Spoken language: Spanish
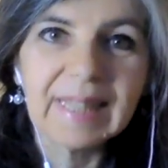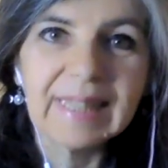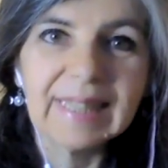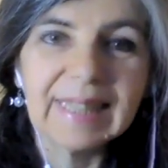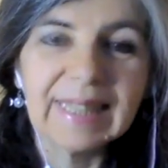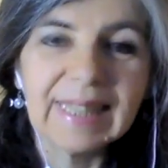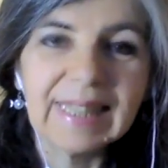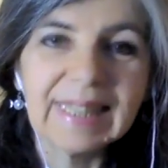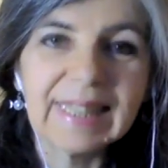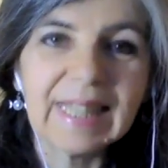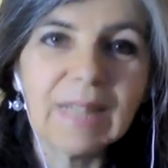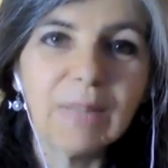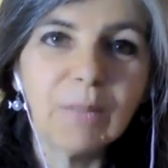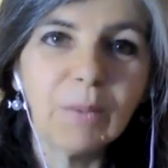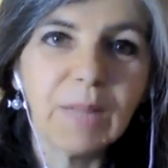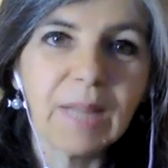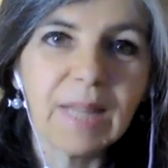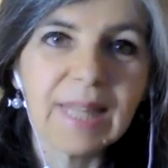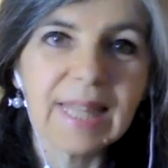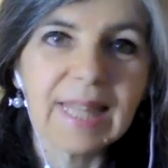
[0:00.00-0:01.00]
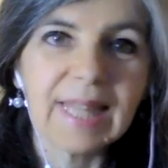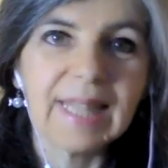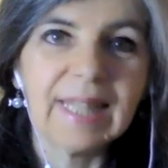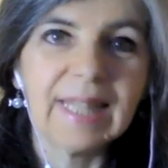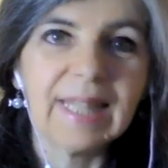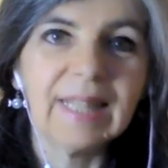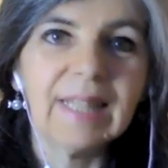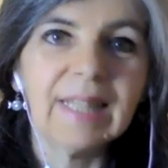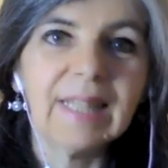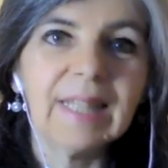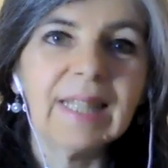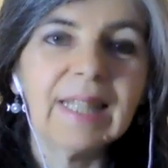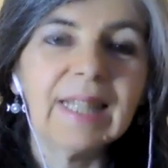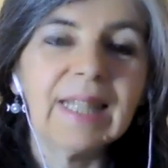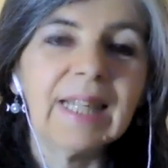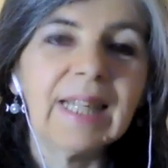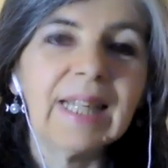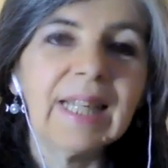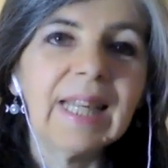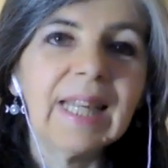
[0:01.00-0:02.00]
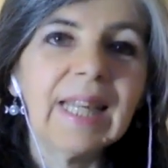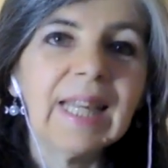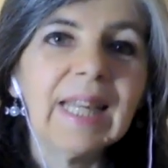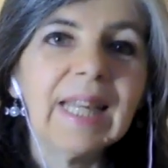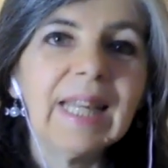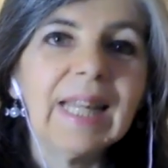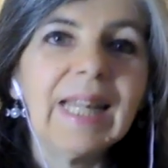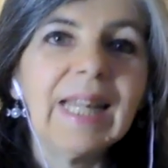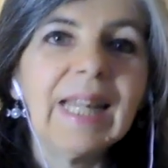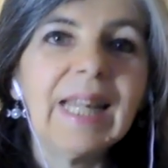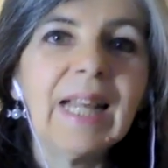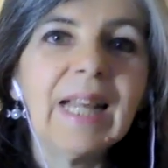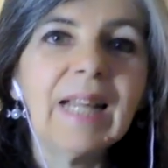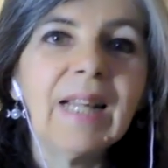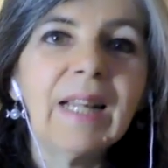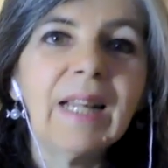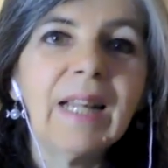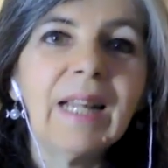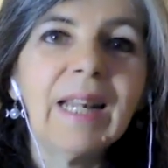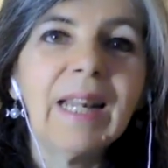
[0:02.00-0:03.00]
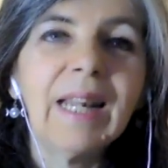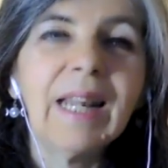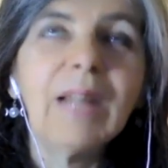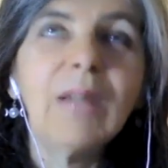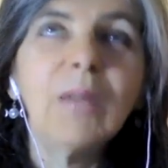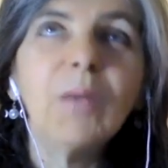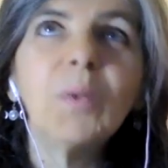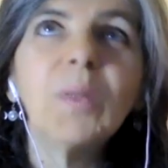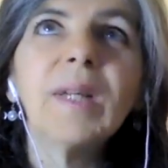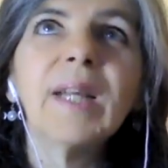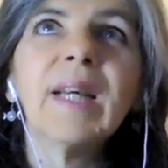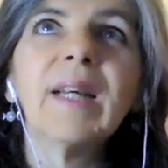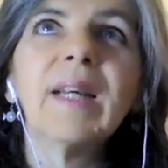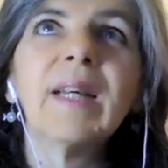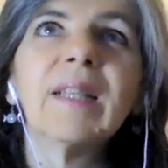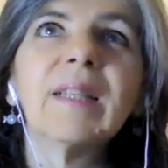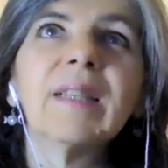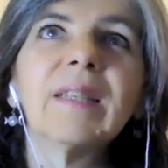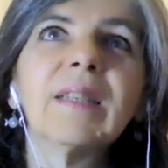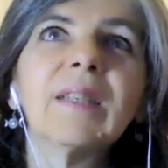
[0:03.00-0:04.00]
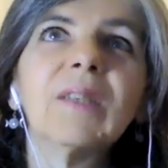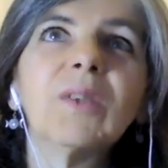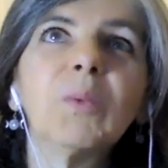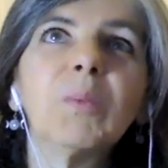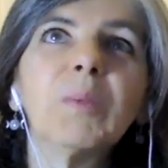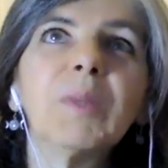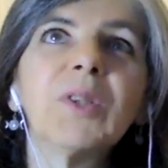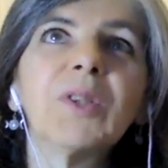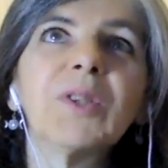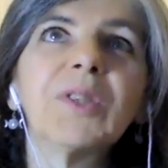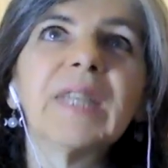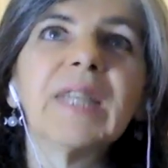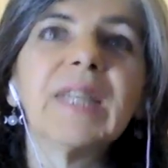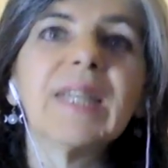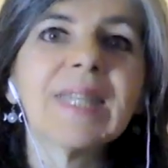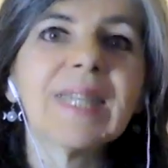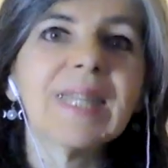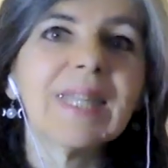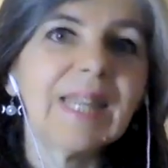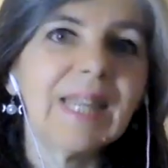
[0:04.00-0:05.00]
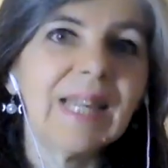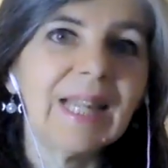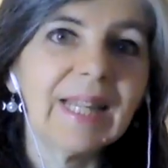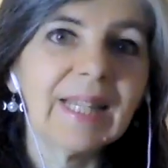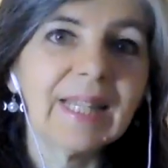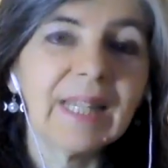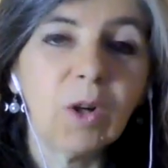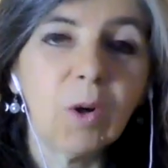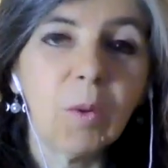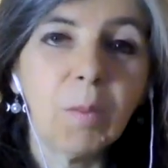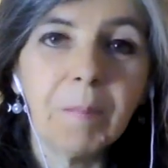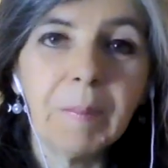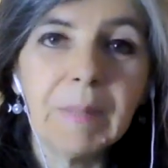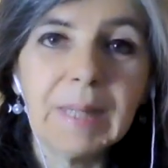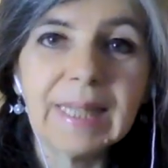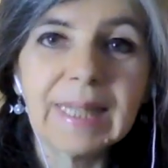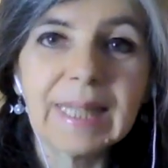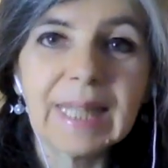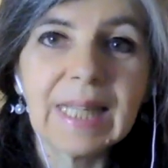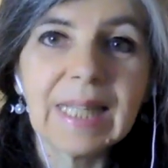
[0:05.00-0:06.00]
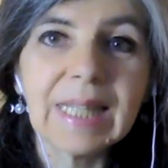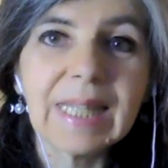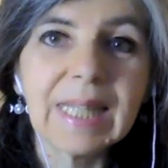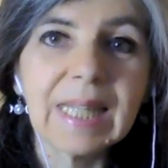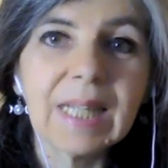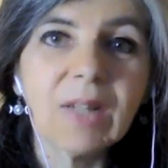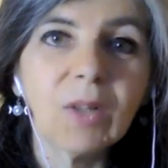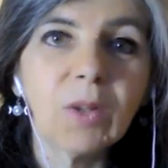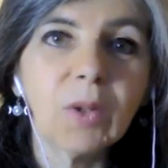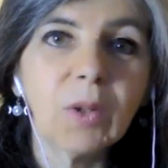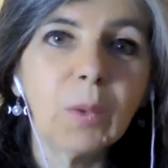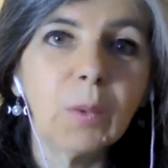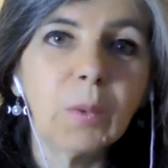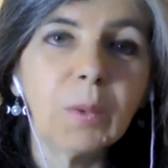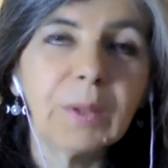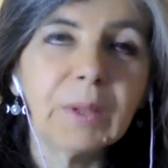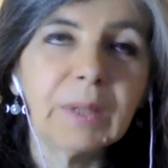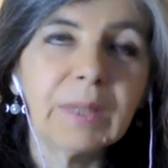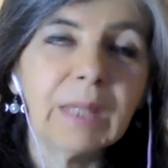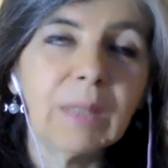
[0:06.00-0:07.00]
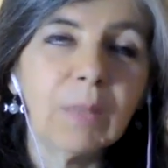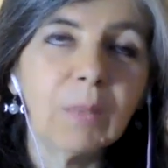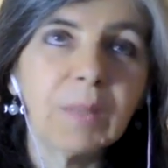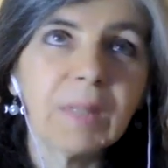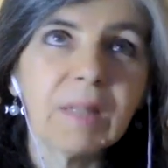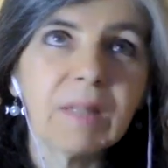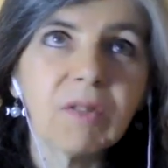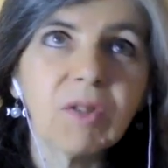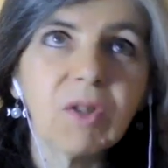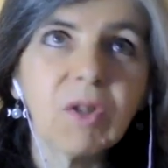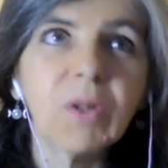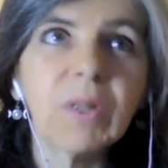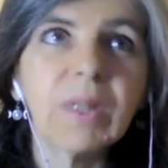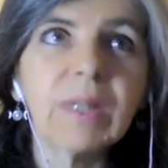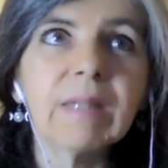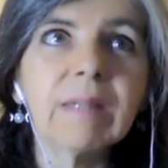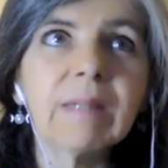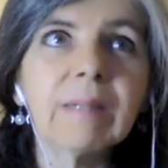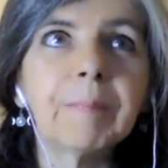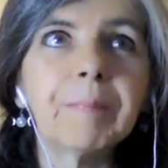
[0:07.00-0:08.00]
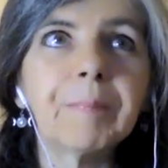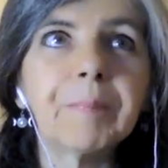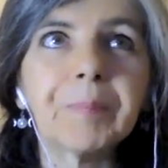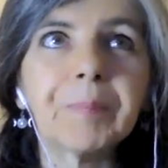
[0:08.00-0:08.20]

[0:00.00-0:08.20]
de esta luna llena. La, luna número 13 es la que completa el ciclo de lunaciones